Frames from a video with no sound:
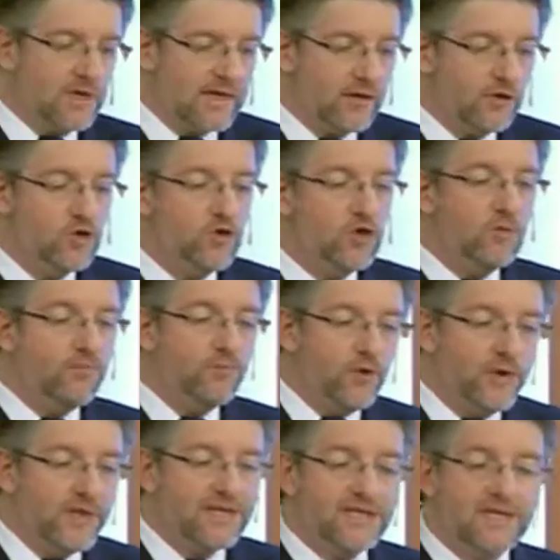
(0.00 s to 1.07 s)
de Estado no
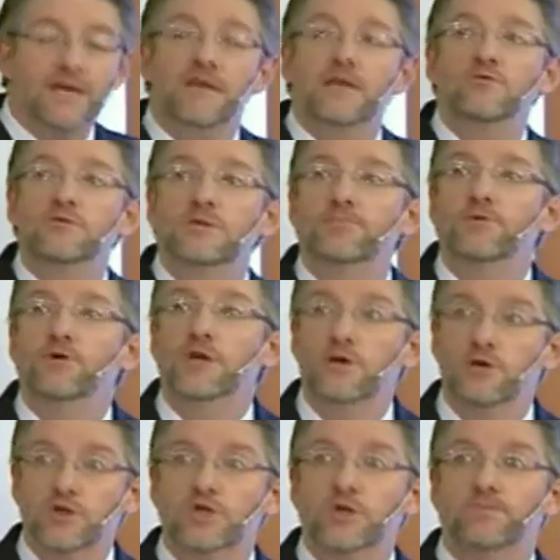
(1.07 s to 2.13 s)
puede tener ningún tipo de
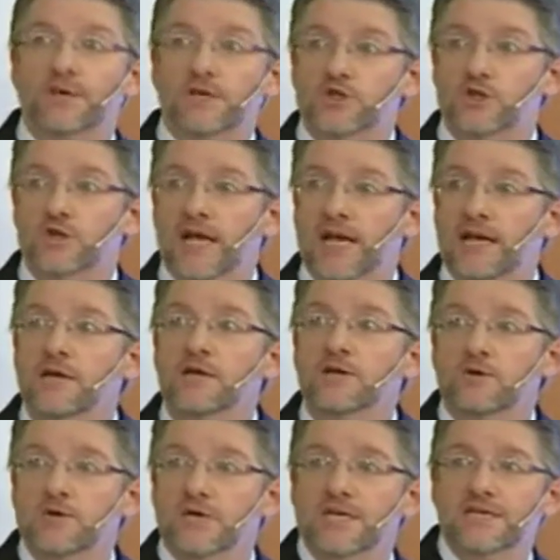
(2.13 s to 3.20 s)
negocio personal
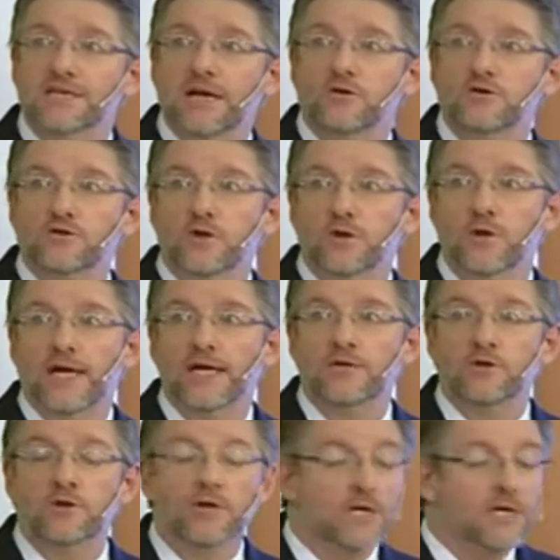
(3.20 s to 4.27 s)
con quien está
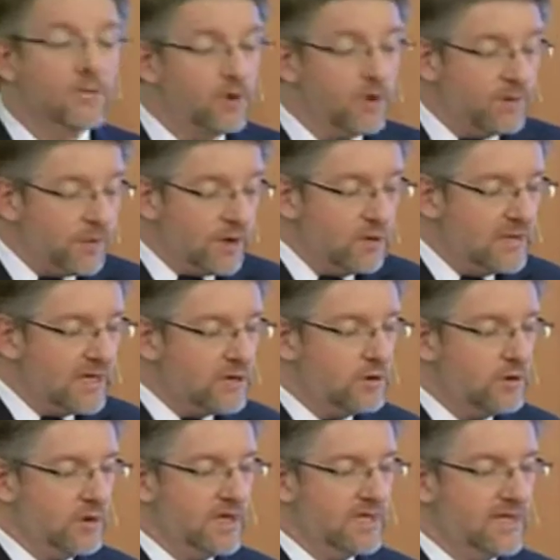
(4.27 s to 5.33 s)
controlando. Pero, hay un
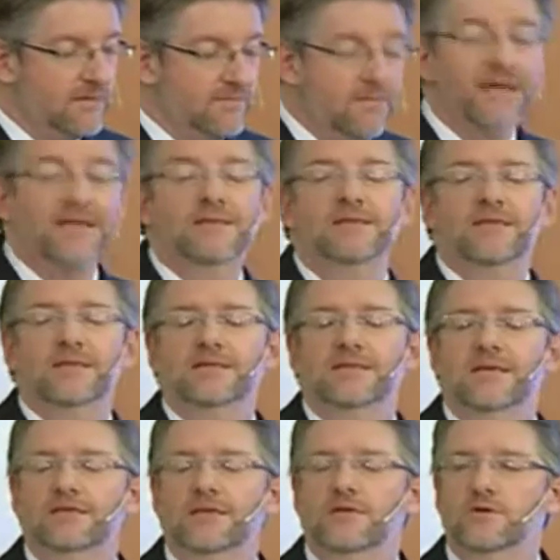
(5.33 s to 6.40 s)
dato este, más que
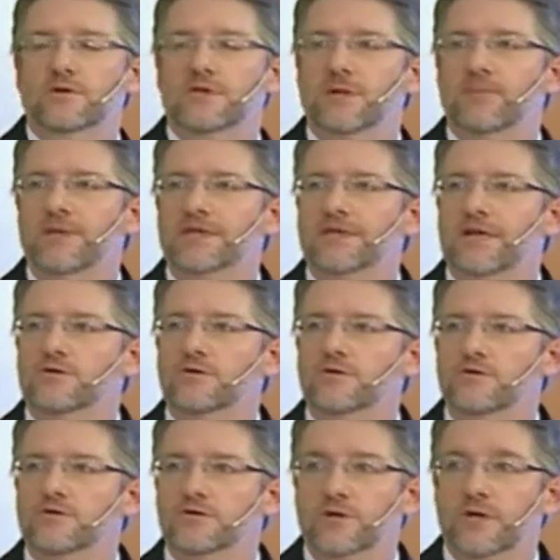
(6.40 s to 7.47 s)
interesante en esto que está
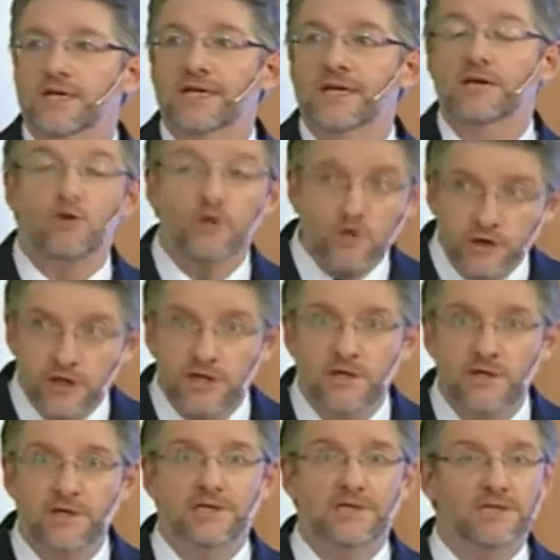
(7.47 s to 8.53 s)
planteando Jonathan. Hoy,
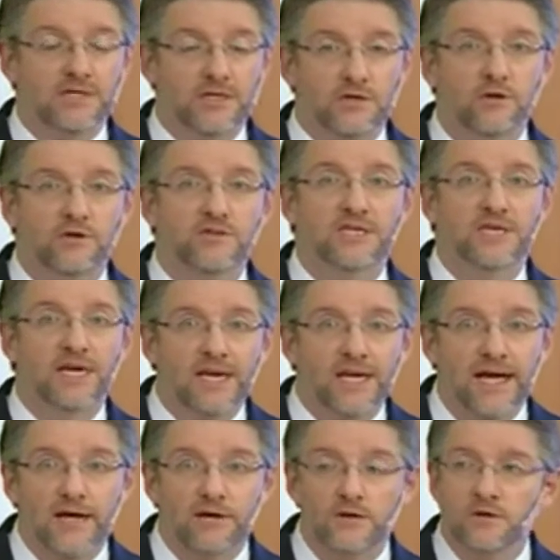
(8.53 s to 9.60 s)
este señor,
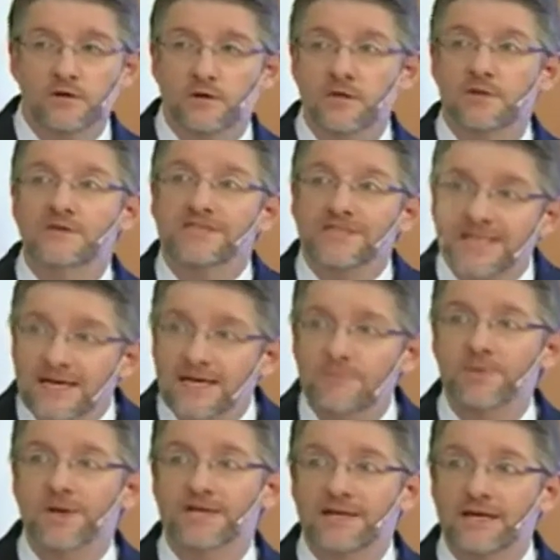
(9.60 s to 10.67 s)
Sirigliano, sigue
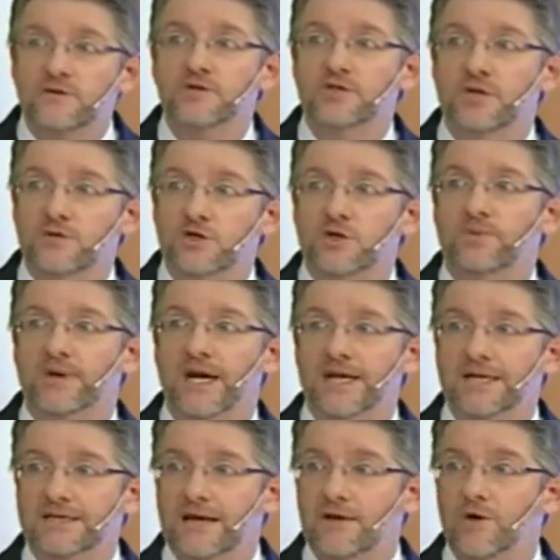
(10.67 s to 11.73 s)
prestando servicios para
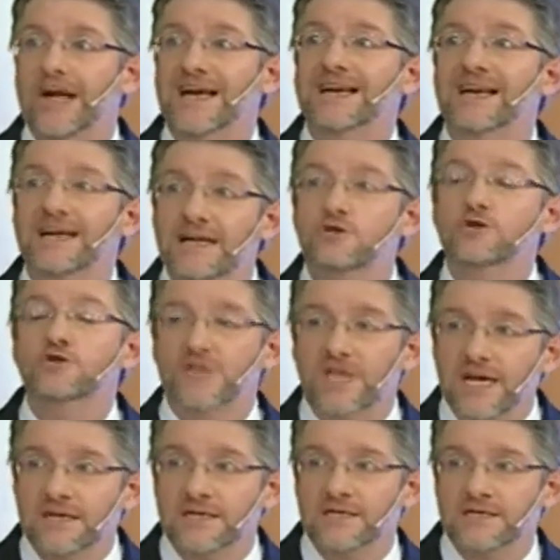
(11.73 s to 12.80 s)
el Estado, arreglando
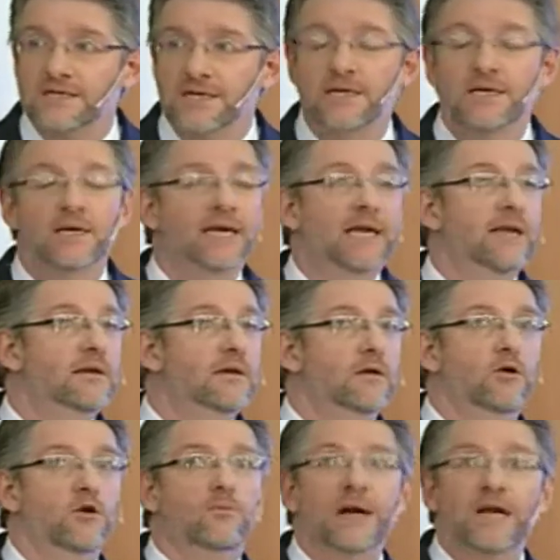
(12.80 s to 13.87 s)
trenes en
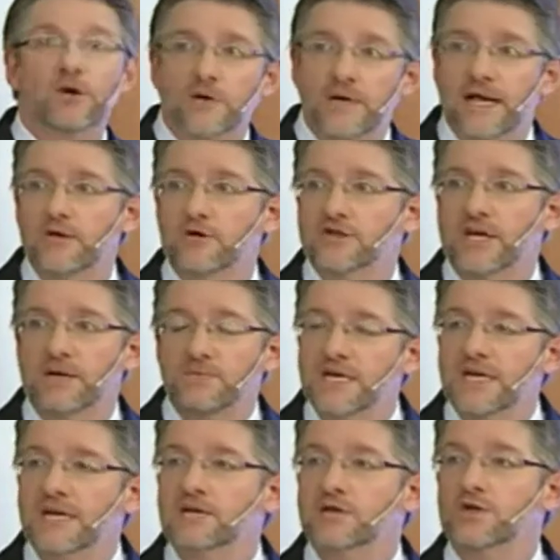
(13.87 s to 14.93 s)
los malogrados
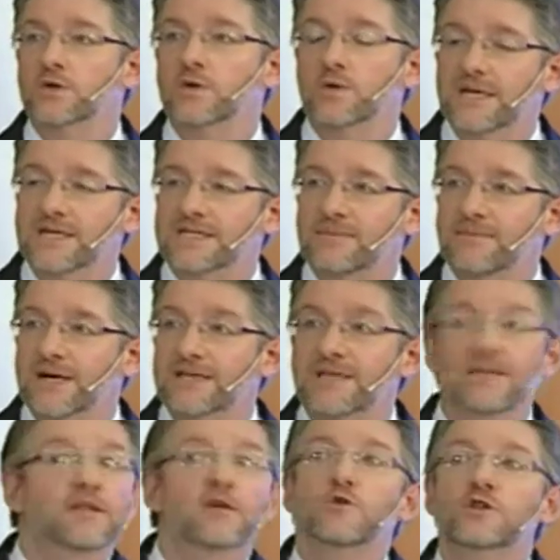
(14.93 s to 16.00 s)
Sarmiento o en el San
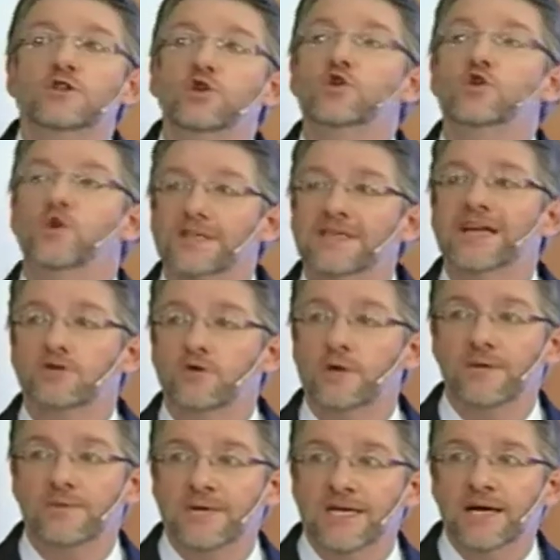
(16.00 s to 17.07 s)
Martín. Y digo, eso no está
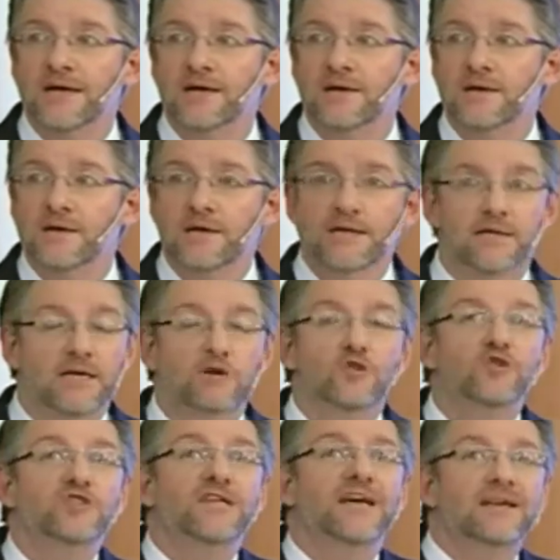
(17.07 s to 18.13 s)
todavía, este,
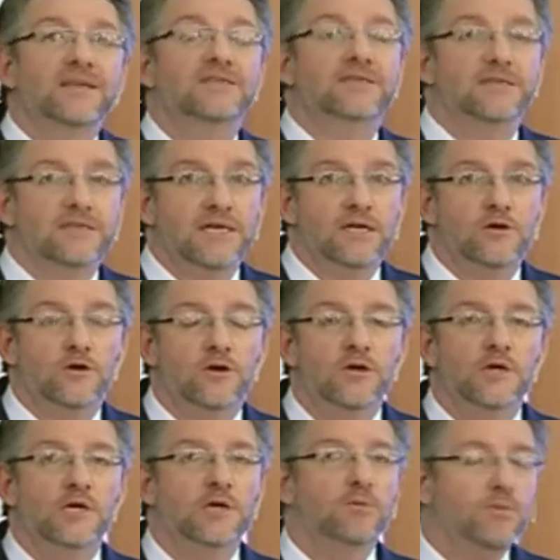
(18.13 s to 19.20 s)
no se ha rescindido.
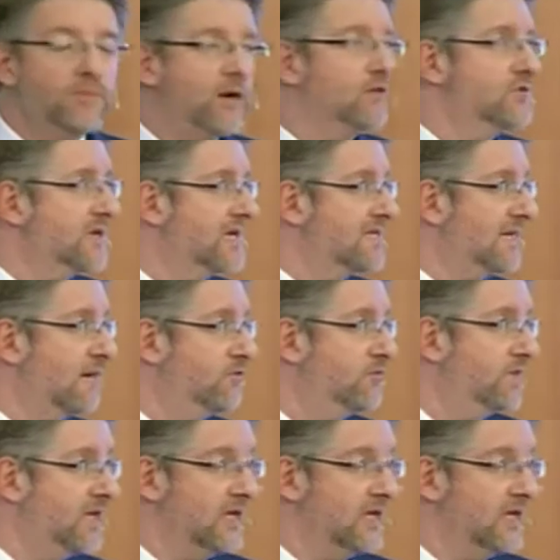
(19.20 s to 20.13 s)
Y mi pregunta es a un